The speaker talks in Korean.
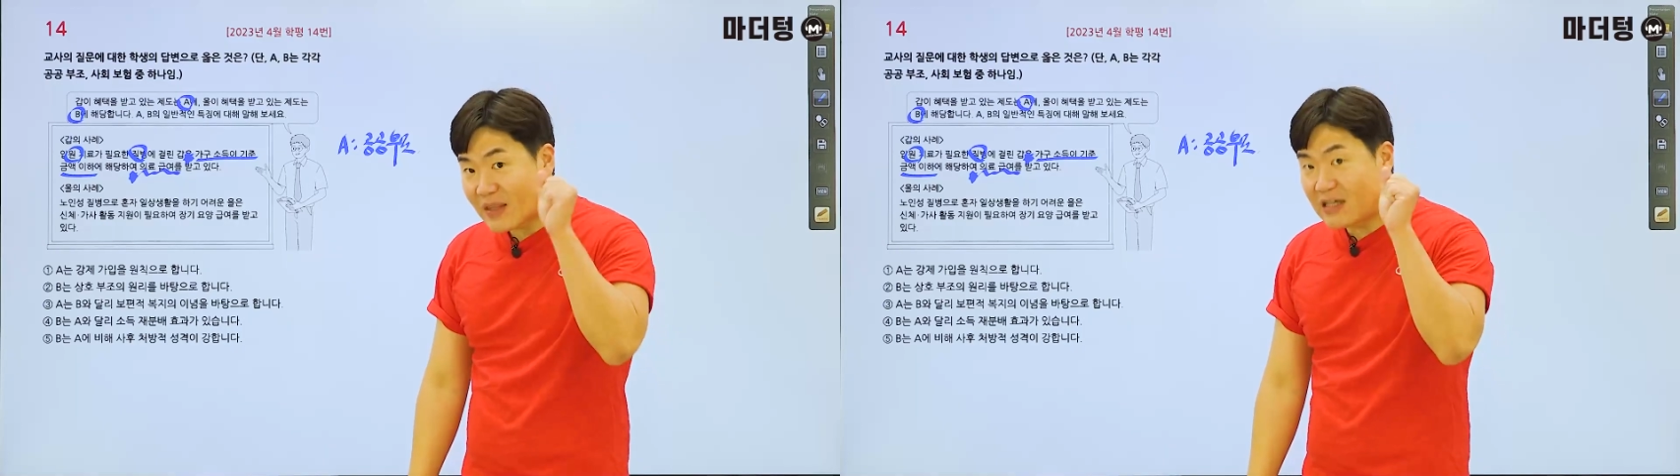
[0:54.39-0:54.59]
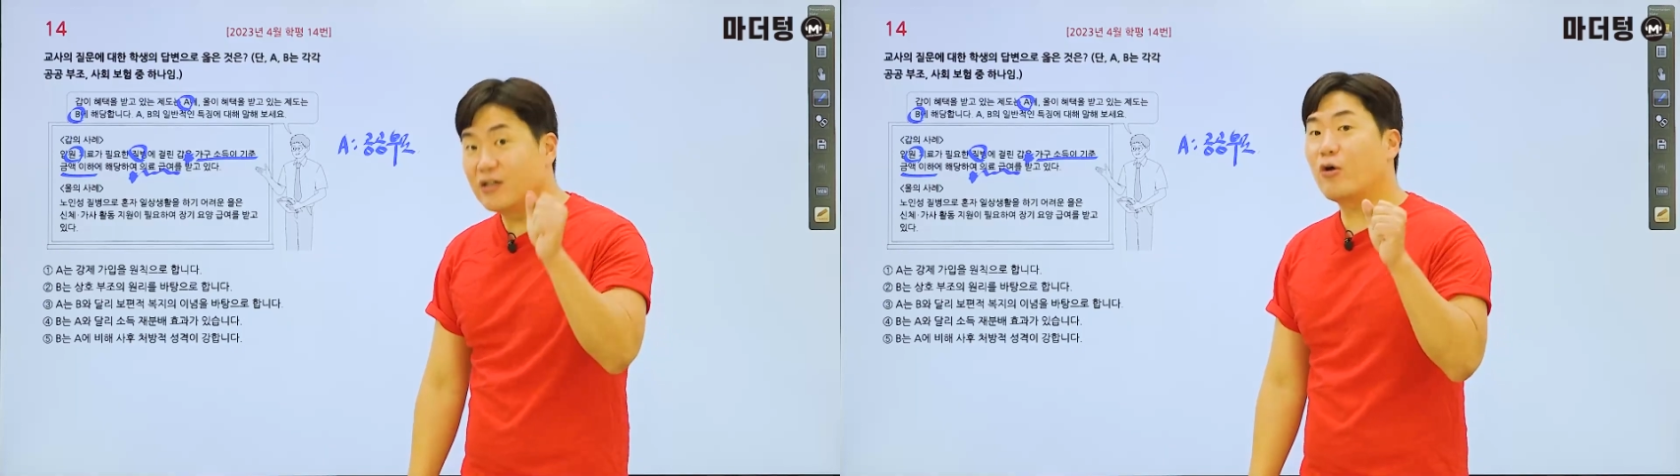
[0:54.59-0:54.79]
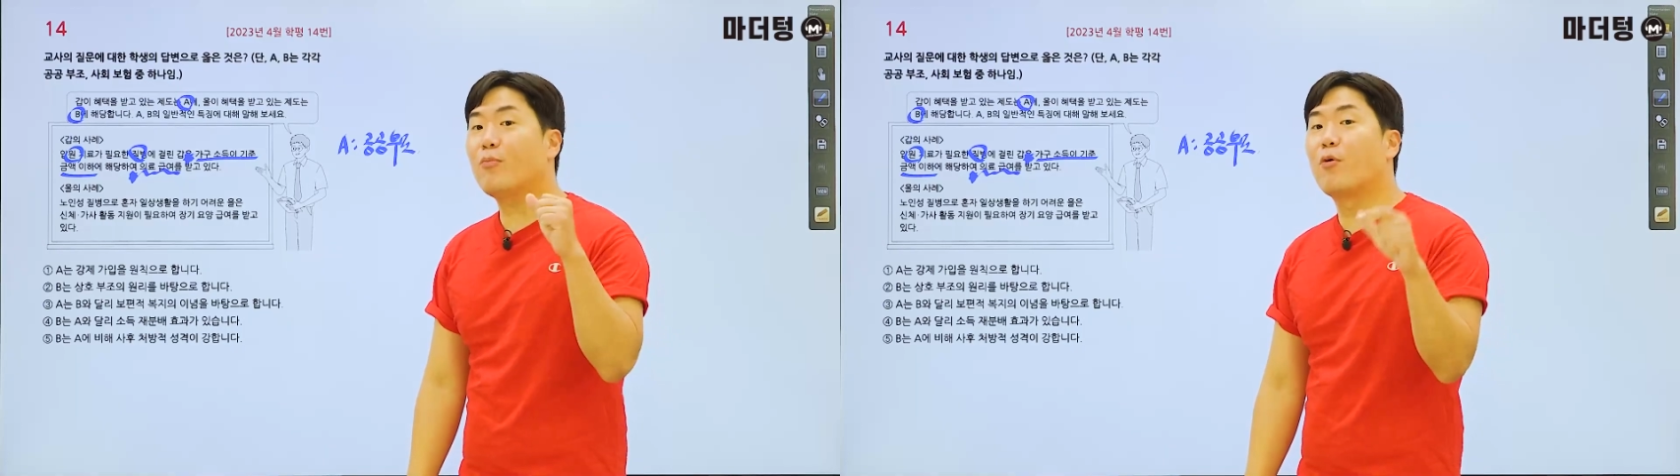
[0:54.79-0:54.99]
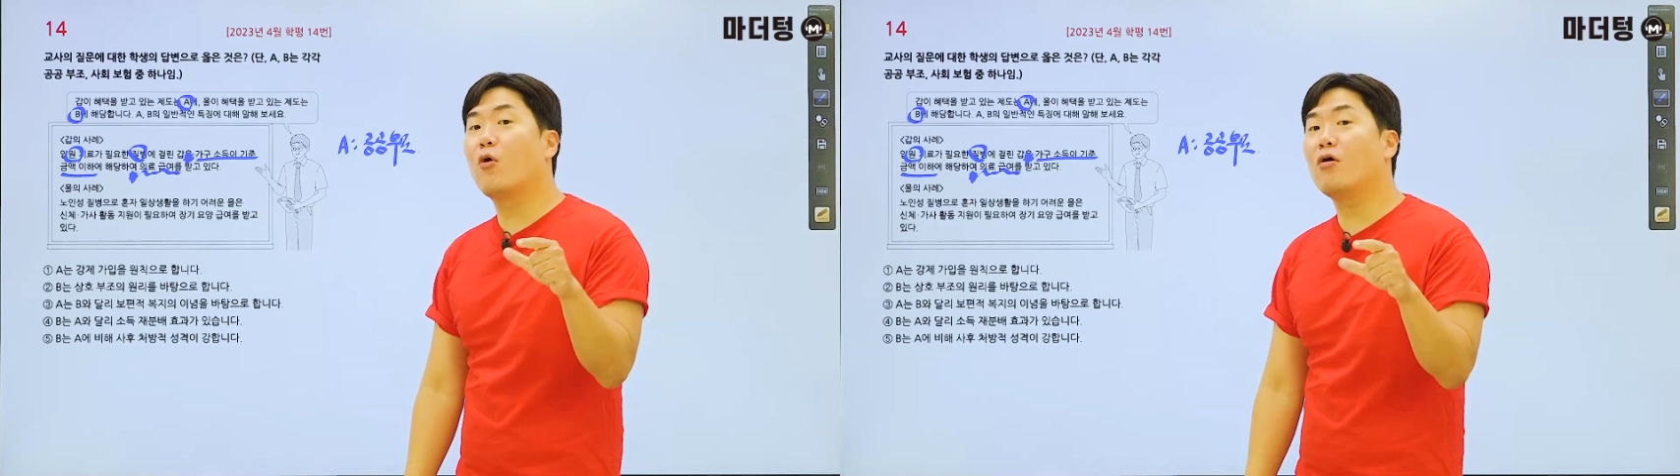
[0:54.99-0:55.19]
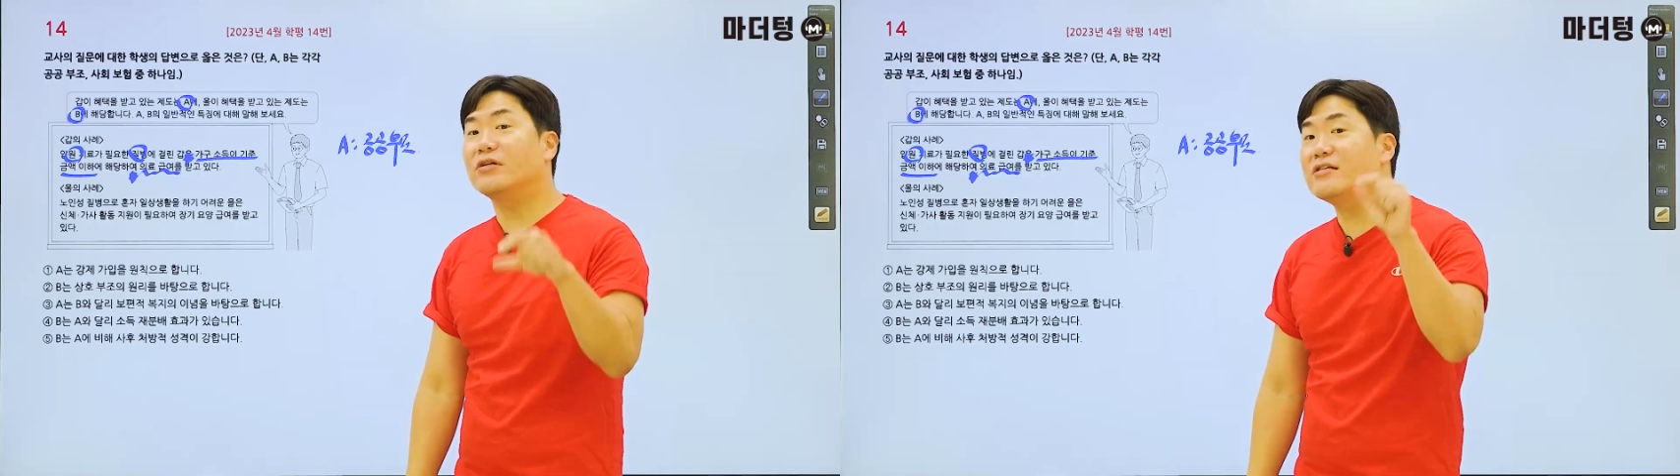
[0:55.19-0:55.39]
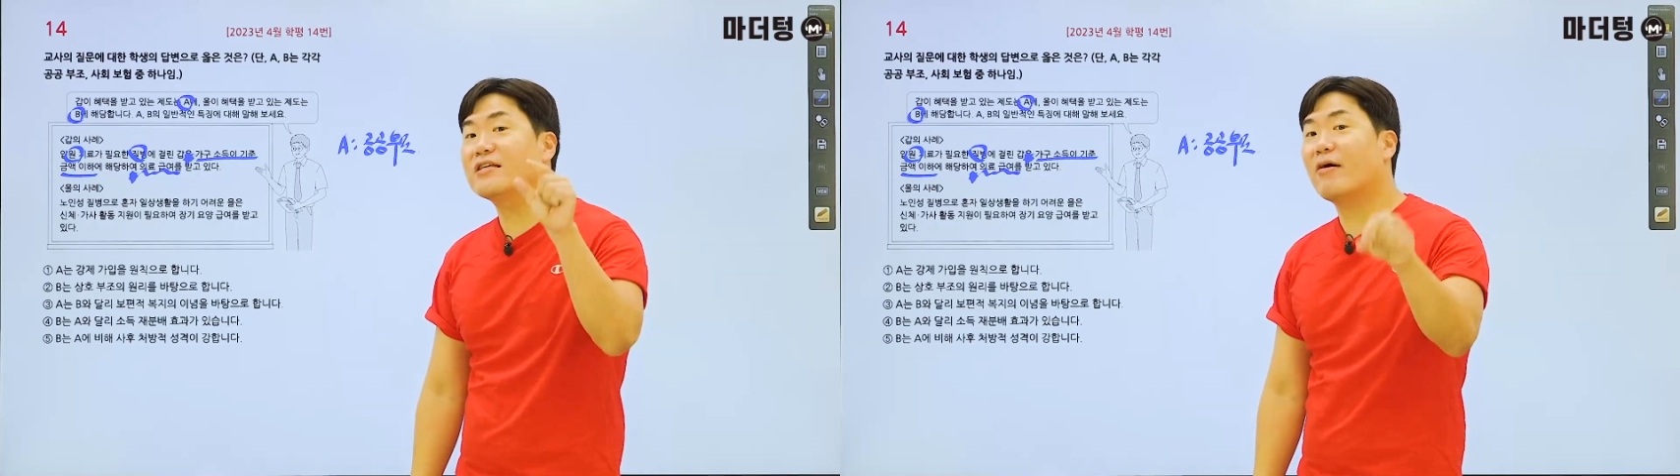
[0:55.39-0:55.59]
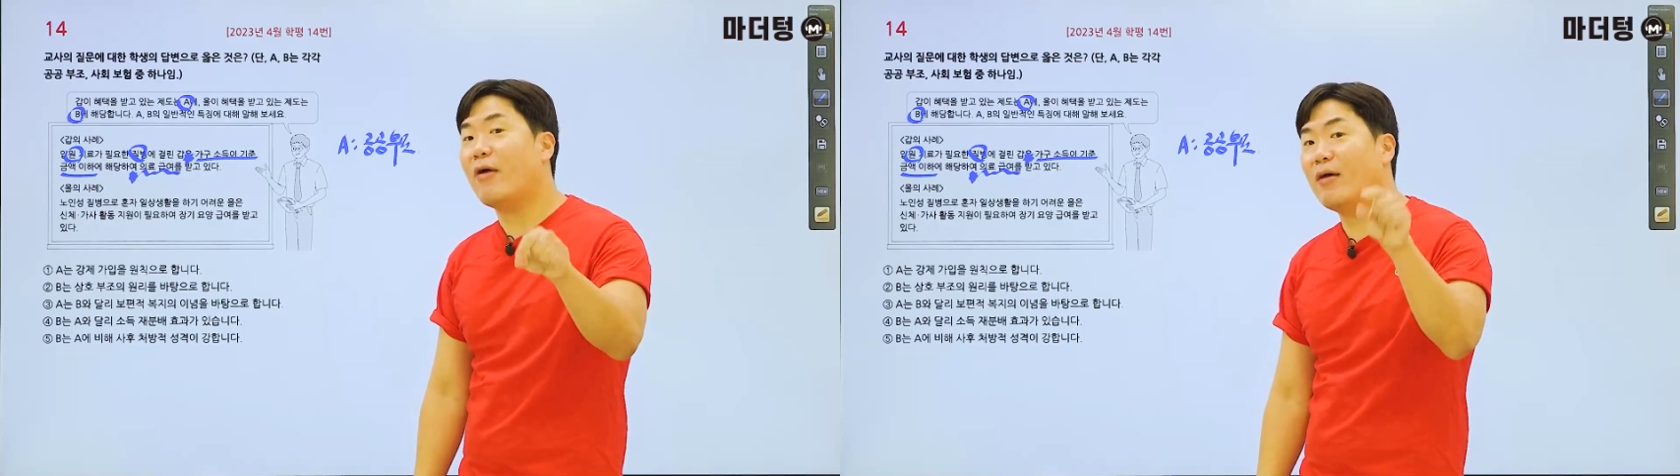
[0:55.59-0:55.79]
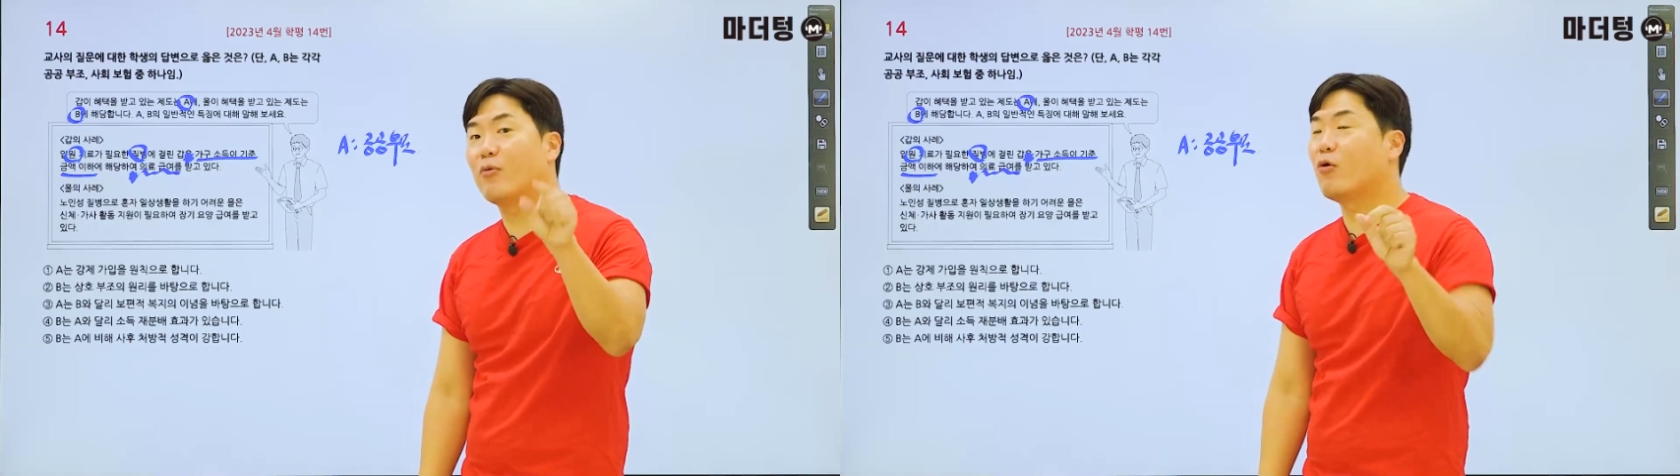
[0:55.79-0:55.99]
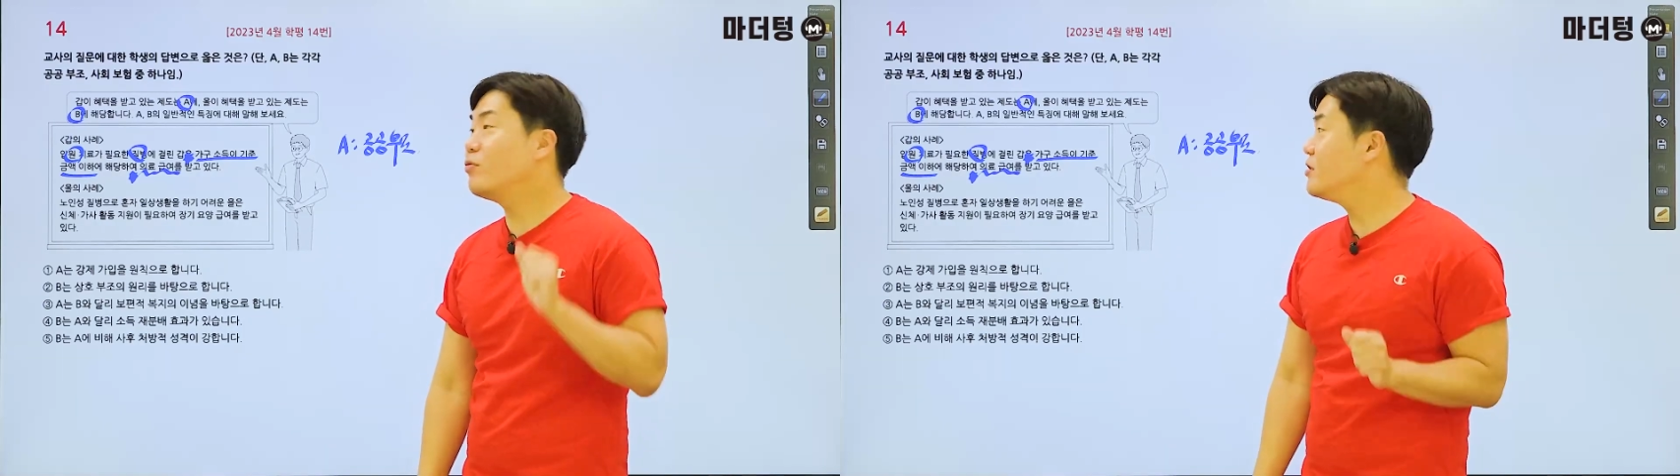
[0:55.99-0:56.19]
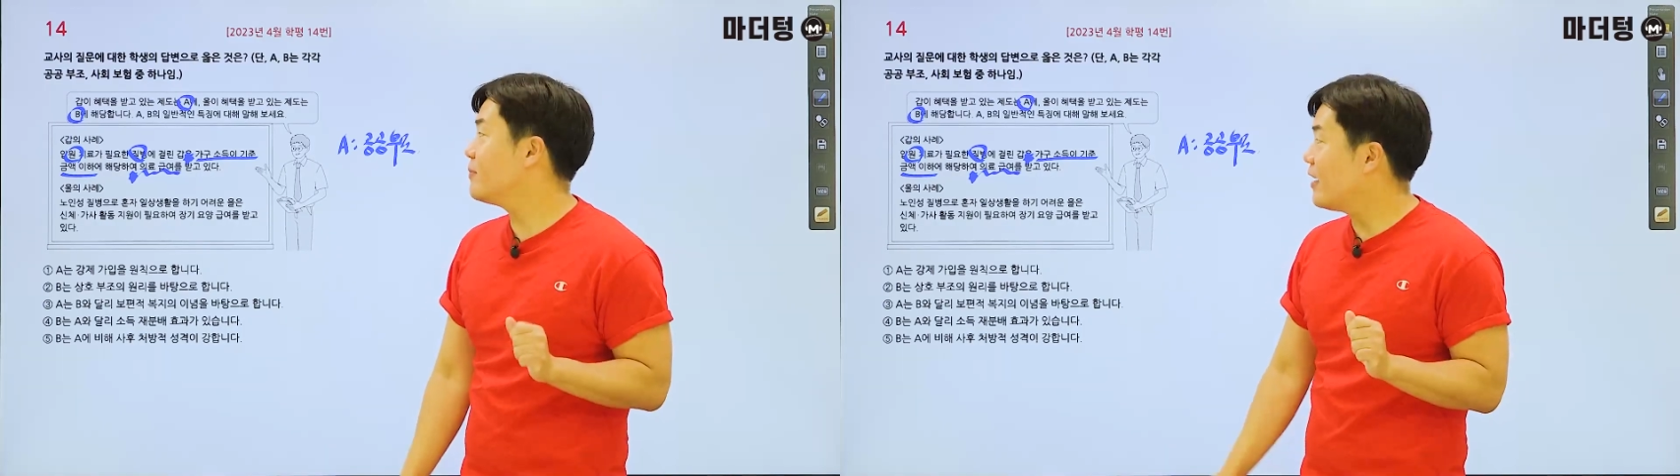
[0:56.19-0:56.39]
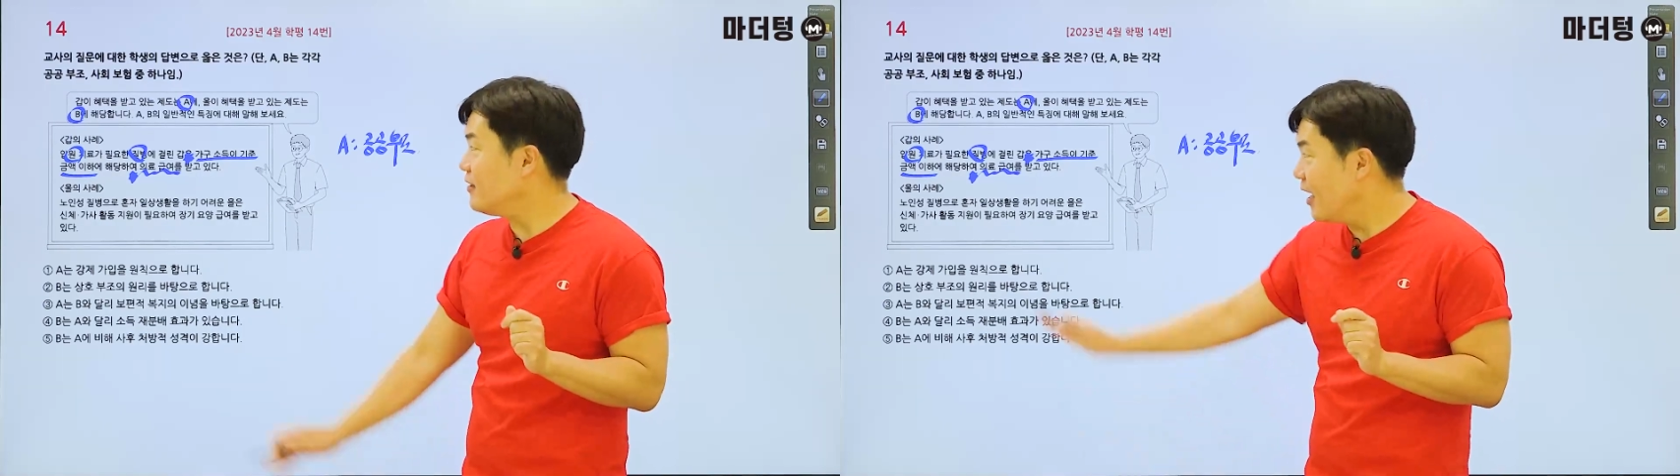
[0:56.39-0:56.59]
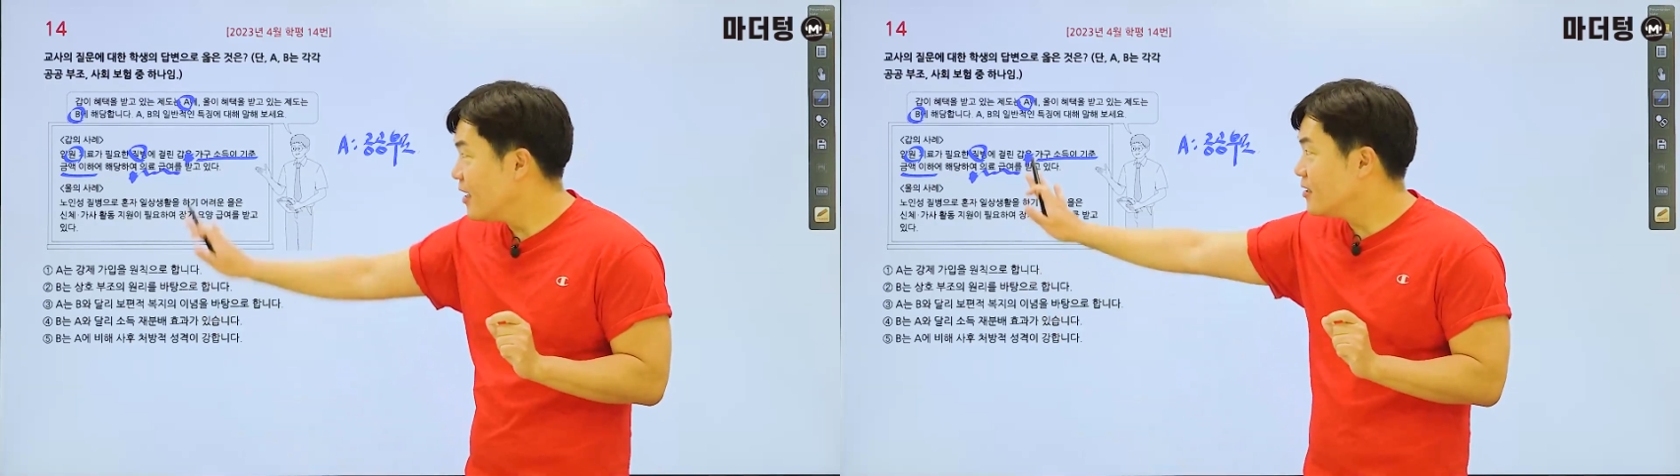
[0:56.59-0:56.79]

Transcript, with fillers: 의료보험은 사회보험이지만